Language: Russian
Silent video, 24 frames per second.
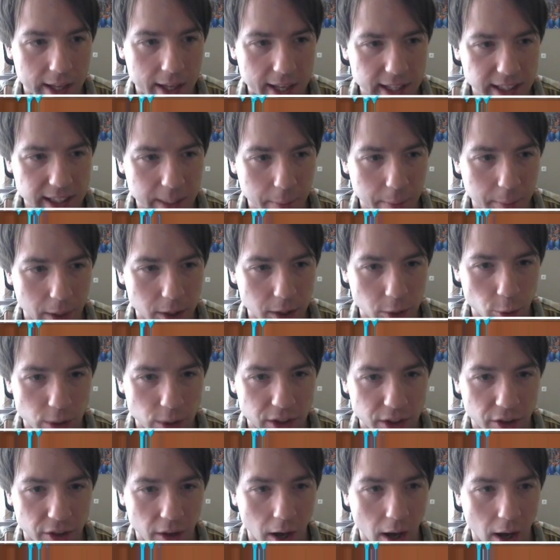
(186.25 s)
Если мы, то
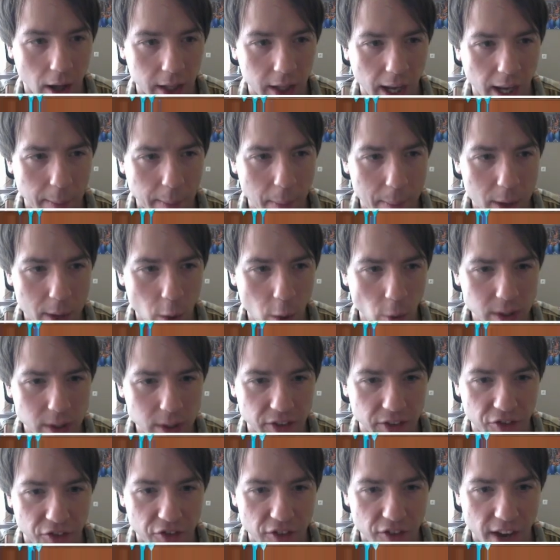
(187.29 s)
есть а, она как бы
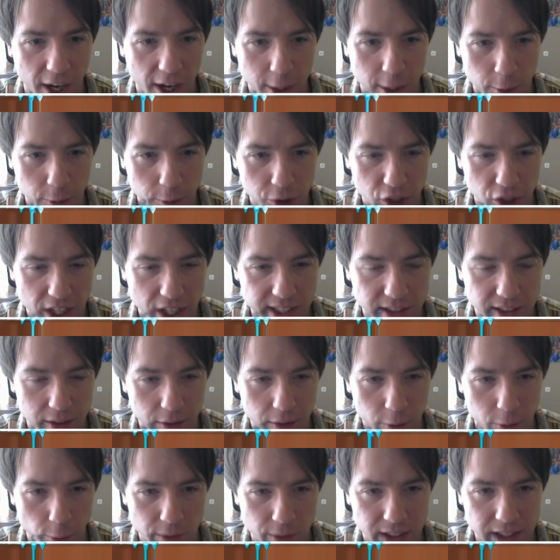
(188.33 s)
переходит в верхнюю часть,
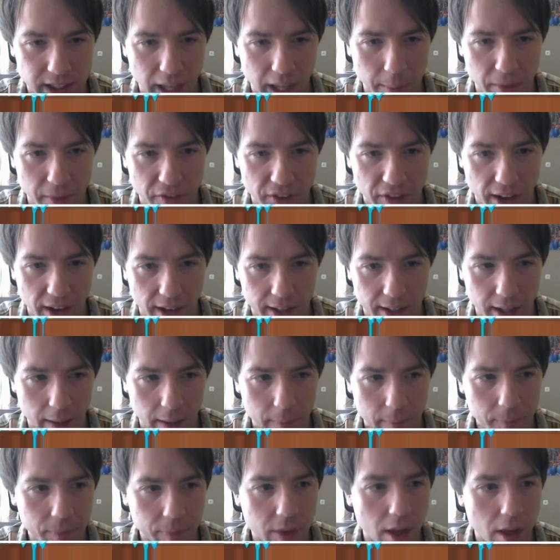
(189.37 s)
то есть самый верх, да?